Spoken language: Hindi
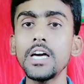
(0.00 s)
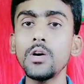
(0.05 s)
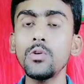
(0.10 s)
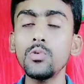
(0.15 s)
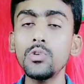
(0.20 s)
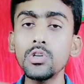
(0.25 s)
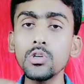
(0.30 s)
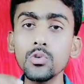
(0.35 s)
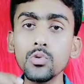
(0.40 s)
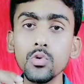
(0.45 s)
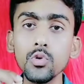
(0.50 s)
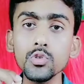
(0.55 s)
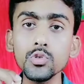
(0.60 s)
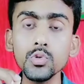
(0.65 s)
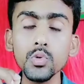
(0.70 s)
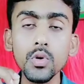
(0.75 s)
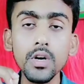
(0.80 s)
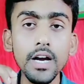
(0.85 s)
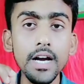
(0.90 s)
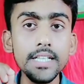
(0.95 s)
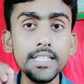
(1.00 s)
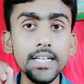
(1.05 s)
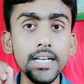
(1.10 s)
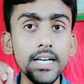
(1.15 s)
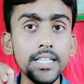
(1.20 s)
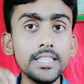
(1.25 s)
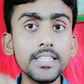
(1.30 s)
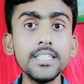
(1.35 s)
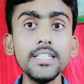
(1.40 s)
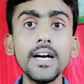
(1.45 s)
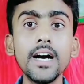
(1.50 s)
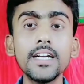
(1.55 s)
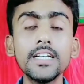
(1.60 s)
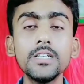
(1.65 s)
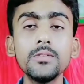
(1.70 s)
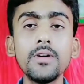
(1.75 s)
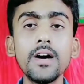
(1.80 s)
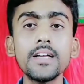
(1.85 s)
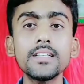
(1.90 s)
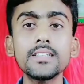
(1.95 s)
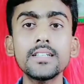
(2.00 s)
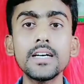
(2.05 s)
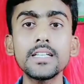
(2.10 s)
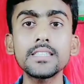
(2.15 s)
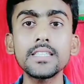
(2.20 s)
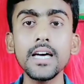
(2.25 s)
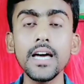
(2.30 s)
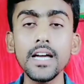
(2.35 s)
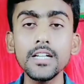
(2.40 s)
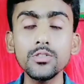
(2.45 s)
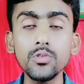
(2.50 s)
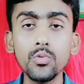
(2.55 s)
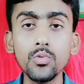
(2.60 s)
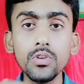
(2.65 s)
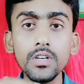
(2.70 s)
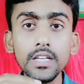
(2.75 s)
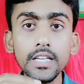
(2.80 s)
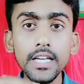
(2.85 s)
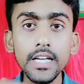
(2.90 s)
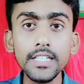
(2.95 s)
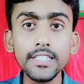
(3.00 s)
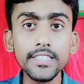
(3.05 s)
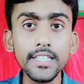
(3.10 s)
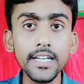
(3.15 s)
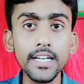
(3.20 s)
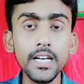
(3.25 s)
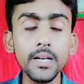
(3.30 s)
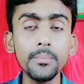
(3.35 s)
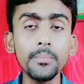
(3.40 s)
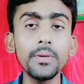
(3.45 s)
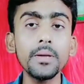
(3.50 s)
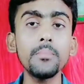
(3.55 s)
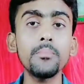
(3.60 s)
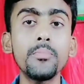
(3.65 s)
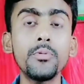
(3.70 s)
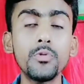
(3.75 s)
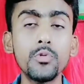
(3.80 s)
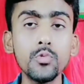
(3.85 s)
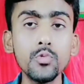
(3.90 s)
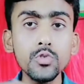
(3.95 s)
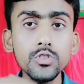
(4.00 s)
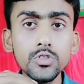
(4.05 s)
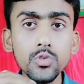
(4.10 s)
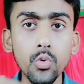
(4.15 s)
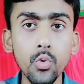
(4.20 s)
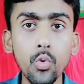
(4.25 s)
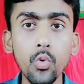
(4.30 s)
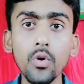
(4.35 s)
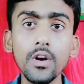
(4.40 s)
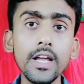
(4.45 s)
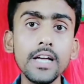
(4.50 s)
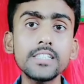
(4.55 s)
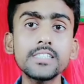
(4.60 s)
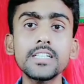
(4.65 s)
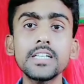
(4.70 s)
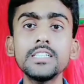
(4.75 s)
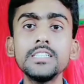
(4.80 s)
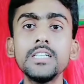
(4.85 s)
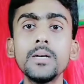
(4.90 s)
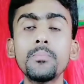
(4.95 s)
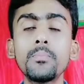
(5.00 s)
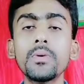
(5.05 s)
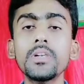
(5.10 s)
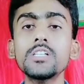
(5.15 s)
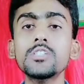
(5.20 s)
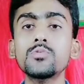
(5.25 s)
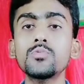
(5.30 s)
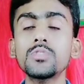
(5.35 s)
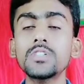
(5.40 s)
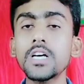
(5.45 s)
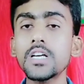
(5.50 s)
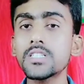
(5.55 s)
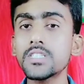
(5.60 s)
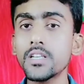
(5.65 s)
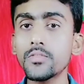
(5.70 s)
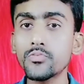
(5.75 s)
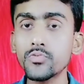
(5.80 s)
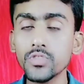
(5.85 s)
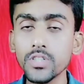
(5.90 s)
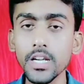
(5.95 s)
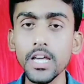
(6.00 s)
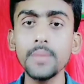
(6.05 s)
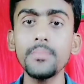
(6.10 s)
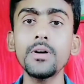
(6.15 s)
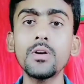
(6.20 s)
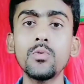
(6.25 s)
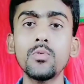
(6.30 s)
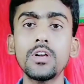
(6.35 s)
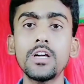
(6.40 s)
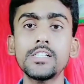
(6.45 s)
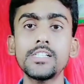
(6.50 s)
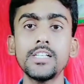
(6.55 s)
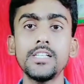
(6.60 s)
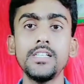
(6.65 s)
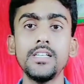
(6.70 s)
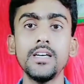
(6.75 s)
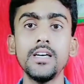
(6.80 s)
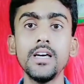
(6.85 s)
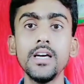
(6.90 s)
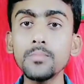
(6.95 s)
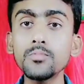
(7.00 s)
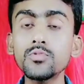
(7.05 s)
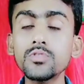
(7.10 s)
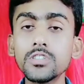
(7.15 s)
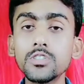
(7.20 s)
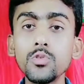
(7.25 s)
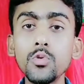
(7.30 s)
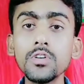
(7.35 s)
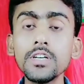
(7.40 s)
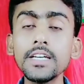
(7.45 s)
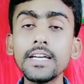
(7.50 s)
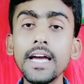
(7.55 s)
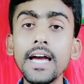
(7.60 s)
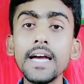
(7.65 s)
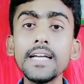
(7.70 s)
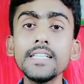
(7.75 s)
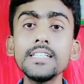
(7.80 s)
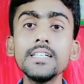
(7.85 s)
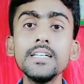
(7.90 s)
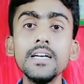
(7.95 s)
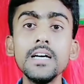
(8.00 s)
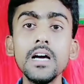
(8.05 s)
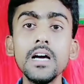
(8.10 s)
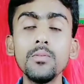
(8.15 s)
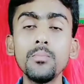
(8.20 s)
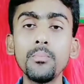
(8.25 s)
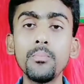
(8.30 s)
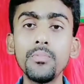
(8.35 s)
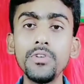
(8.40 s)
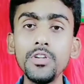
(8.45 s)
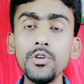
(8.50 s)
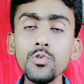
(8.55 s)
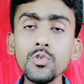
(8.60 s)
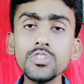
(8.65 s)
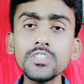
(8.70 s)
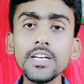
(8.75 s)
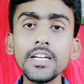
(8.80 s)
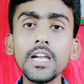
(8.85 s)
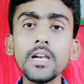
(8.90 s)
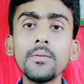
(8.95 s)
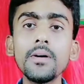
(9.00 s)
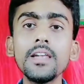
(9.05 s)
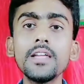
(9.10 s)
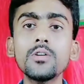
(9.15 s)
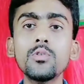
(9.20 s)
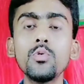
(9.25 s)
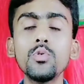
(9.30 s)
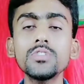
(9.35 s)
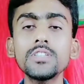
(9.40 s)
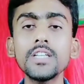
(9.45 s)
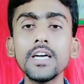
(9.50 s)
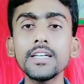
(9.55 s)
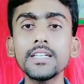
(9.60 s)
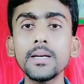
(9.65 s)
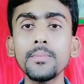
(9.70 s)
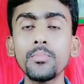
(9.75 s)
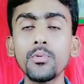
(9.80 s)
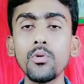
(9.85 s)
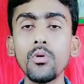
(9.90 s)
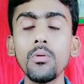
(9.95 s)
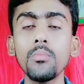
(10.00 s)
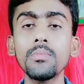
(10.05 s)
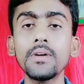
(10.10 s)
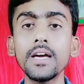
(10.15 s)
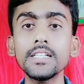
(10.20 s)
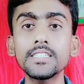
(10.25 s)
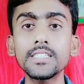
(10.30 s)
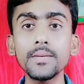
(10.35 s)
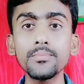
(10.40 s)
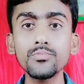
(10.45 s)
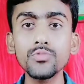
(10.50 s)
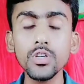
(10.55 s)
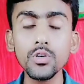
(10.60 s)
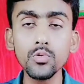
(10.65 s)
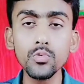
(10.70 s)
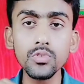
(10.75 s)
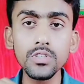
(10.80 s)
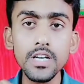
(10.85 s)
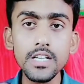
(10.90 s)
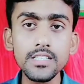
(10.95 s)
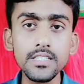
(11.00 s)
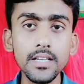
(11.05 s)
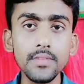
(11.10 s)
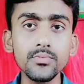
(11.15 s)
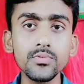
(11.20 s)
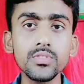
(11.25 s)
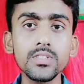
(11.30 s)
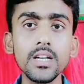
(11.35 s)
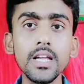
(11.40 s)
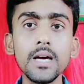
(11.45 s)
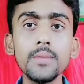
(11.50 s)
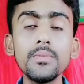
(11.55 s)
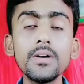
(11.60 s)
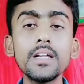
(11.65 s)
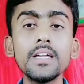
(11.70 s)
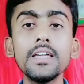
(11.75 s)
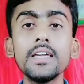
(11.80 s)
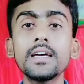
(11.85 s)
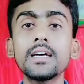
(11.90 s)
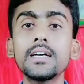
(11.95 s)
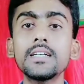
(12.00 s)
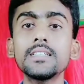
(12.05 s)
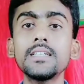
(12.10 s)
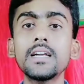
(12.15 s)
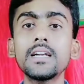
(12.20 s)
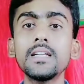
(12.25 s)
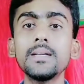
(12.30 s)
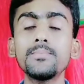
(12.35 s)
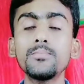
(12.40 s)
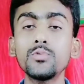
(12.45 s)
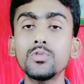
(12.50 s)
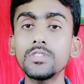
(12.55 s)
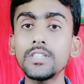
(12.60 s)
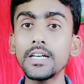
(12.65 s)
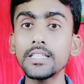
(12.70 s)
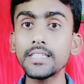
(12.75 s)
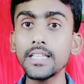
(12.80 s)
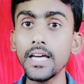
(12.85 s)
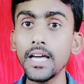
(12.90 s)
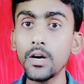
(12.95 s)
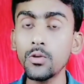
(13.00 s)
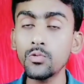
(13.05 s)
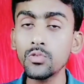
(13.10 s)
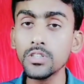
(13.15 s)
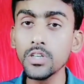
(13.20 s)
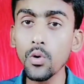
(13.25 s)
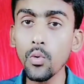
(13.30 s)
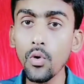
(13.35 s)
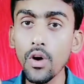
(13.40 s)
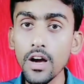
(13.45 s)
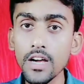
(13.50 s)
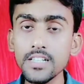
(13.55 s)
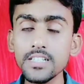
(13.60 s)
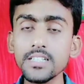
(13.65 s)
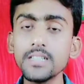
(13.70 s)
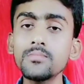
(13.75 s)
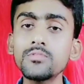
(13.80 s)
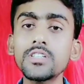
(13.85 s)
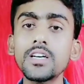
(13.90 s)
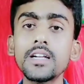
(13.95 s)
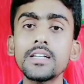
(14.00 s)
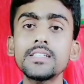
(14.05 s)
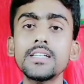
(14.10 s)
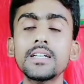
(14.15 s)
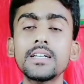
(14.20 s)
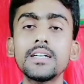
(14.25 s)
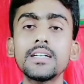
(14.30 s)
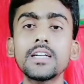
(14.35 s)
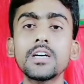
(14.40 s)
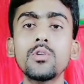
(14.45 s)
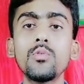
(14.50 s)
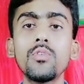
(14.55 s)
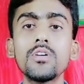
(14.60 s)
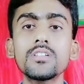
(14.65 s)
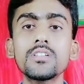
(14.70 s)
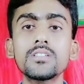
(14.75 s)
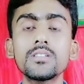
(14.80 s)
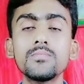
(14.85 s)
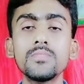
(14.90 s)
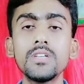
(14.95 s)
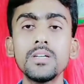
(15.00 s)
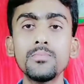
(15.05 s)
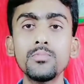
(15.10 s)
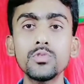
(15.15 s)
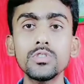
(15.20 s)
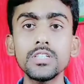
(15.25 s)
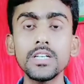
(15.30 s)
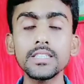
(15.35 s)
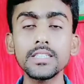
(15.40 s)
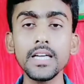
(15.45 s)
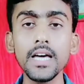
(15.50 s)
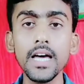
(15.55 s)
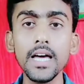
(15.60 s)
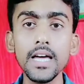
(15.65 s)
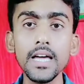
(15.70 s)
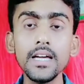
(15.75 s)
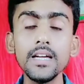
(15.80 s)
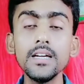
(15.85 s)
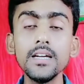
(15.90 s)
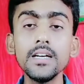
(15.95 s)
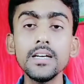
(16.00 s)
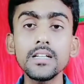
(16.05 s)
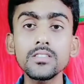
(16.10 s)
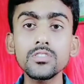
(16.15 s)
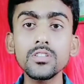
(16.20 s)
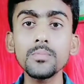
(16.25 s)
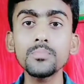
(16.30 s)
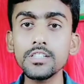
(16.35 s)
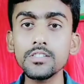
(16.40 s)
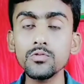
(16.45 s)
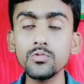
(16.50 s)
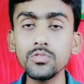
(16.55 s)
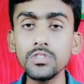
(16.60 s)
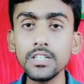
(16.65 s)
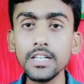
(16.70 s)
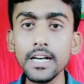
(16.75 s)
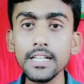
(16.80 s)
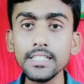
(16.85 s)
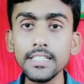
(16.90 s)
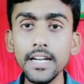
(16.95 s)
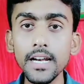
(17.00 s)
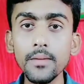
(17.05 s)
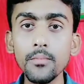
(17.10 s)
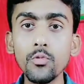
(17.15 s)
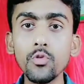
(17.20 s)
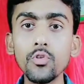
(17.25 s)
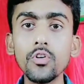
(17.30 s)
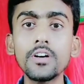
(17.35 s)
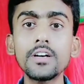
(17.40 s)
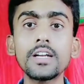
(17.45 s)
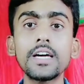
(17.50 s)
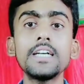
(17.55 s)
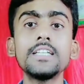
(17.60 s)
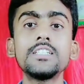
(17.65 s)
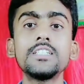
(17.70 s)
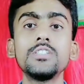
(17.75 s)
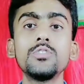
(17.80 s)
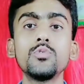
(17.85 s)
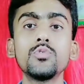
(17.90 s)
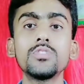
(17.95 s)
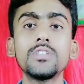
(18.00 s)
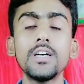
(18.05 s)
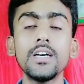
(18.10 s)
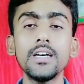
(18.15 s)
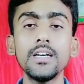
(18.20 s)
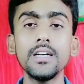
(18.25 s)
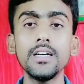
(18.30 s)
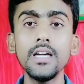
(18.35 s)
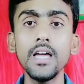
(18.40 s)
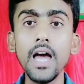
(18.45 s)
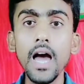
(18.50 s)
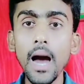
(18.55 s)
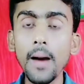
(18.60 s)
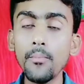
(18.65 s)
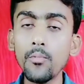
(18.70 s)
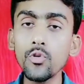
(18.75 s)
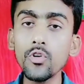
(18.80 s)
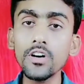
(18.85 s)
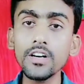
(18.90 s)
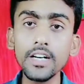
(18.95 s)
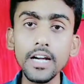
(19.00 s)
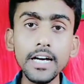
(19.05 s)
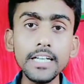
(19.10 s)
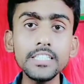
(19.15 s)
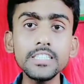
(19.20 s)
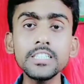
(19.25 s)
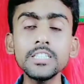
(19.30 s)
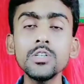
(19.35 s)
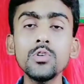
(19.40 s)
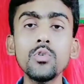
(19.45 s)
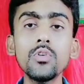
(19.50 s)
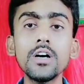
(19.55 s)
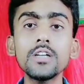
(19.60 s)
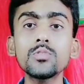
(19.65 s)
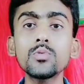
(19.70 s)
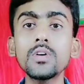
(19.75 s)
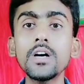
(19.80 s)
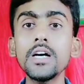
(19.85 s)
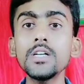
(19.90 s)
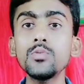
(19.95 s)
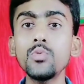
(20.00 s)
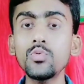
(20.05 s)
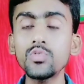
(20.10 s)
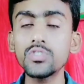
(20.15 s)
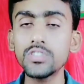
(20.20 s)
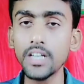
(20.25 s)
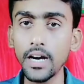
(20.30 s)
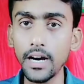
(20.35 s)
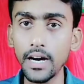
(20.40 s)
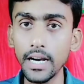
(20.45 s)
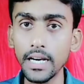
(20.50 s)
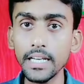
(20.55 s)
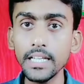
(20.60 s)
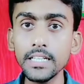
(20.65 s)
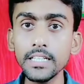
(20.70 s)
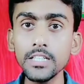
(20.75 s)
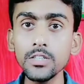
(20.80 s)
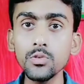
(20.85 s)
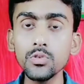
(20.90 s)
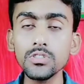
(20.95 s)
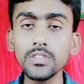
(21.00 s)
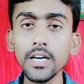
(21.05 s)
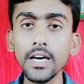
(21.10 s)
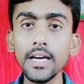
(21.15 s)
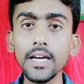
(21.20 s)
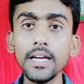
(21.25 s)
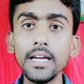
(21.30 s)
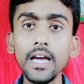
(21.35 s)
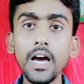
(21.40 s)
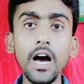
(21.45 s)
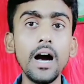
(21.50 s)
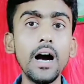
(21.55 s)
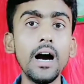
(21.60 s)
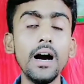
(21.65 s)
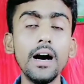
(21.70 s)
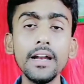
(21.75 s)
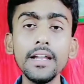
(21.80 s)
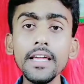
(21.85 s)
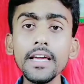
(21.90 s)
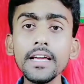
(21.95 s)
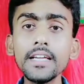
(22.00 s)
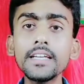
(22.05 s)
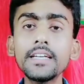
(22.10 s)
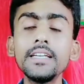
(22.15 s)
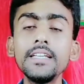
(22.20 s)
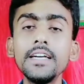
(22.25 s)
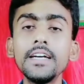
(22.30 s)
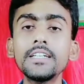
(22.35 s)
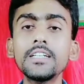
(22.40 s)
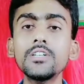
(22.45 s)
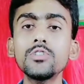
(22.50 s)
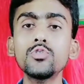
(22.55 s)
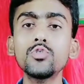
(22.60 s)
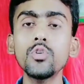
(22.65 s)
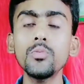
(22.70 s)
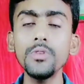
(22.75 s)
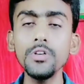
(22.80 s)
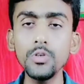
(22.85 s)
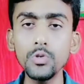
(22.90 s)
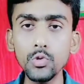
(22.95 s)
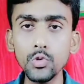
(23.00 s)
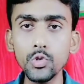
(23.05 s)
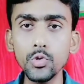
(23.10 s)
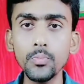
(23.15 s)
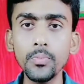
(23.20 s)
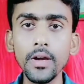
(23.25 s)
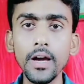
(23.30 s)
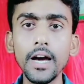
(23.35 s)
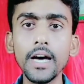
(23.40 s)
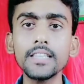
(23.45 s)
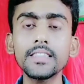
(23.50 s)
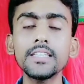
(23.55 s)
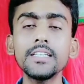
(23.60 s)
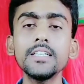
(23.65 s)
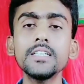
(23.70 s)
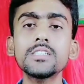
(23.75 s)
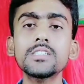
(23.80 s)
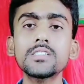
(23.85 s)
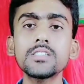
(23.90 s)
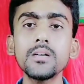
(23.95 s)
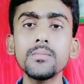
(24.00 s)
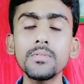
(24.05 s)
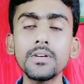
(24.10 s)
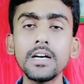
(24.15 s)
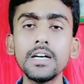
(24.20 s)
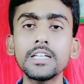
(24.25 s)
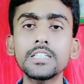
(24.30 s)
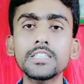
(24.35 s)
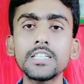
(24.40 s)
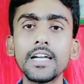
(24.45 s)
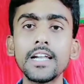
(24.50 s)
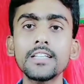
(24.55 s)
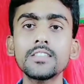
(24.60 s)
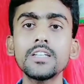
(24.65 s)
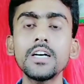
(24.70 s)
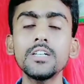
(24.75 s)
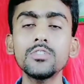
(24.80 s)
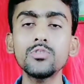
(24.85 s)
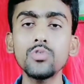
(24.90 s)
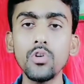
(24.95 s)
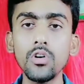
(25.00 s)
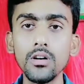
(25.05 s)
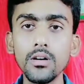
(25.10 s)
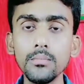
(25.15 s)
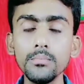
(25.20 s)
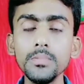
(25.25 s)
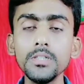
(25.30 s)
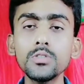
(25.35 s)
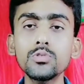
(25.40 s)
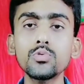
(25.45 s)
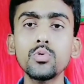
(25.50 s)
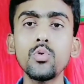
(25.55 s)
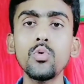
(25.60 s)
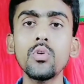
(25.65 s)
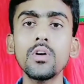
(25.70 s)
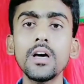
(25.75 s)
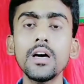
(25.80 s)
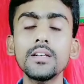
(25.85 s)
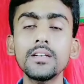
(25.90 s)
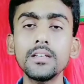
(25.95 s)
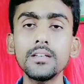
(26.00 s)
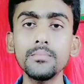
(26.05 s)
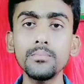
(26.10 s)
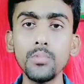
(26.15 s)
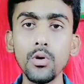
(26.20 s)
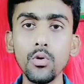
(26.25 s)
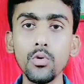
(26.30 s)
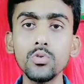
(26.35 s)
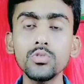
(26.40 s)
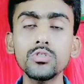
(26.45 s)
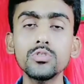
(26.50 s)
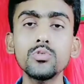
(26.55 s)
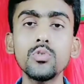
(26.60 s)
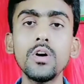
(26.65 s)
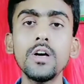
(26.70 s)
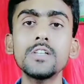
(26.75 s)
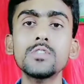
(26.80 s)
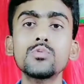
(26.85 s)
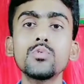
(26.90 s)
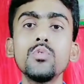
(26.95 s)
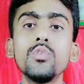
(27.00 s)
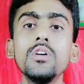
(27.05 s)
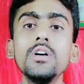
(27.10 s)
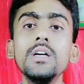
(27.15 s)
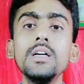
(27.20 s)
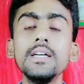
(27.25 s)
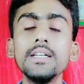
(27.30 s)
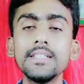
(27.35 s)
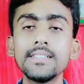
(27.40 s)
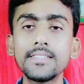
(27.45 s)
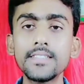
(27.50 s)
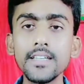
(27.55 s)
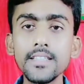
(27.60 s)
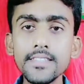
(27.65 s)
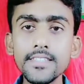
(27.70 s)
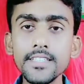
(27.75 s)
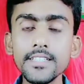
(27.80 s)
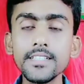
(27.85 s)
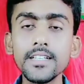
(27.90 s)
है उनको तो गैज अति अनिवार्य रहता है जो उनके चैनल पे व्यूज होना चाहिए प्लस उनका सब्सक्राइबर होना चाहिए क्योंकि गैज न्यू चैनल वाले को होता है क्या प्रॉब्लम गया जब तक उनका सब्सक्राइबर एक हजार नहीं पुर जाता है उनका वॉच टाइम चार हजार घंटा का वॉच टाइम नहीं पुट जाता है तब तक उनका चैनल मोनोटाइज नहीं होता है अब मोनोटाइज नहीं होगा तो गाइज उसका अर्निंग नहीं होता है हर एक क्रिएटर जो भी यूट्यूब पे आते हैं सबका इच्छा रहता है जो हम भी थोड़ा बहुत जो है सो जल्द से